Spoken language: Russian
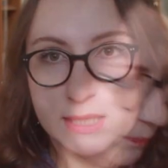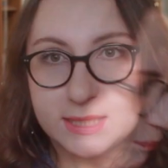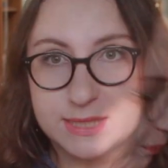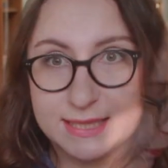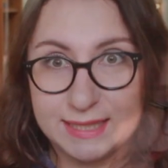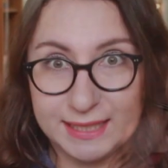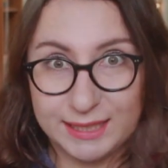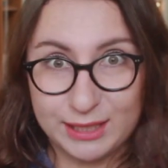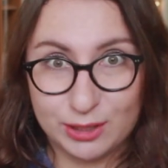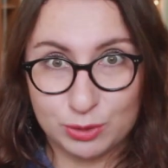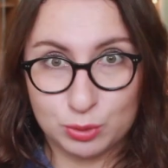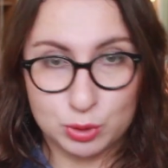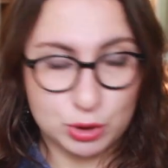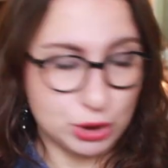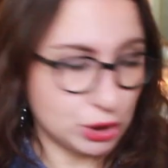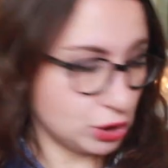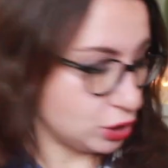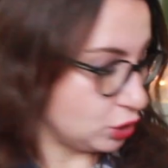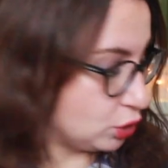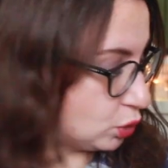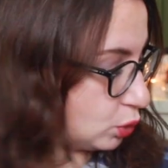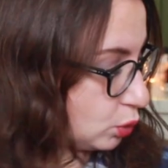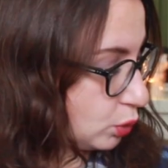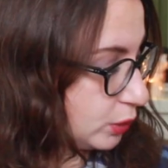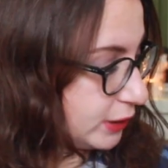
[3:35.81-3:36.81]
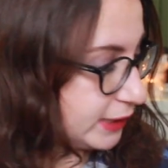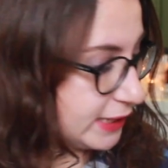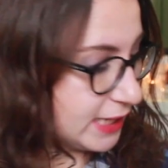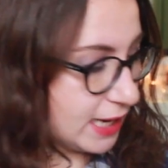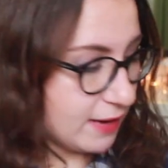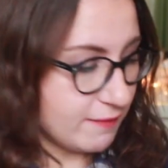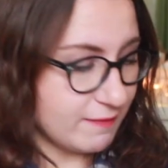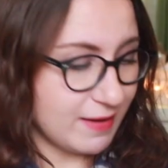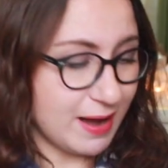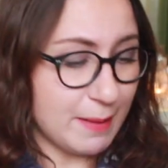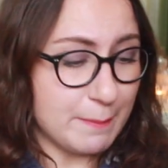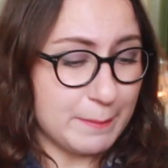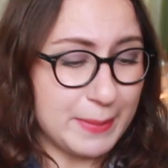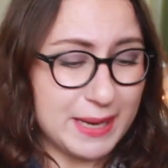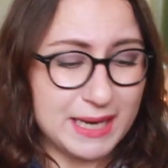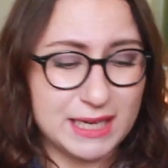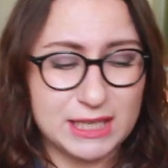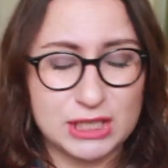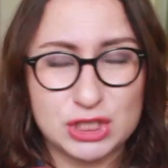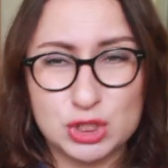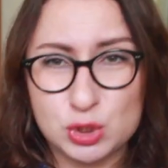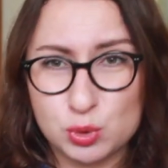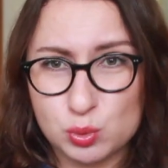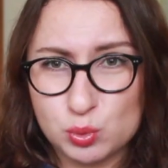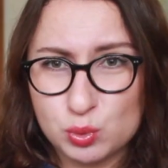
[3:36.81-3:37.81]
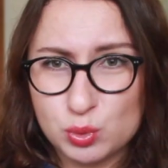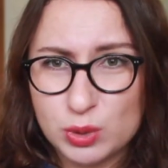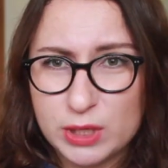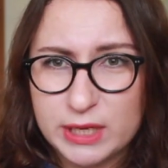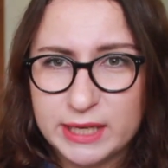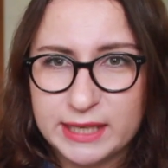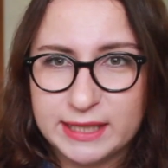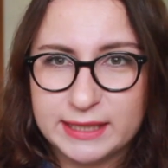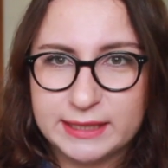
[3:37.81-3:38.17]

Следующее, что я вам покажу,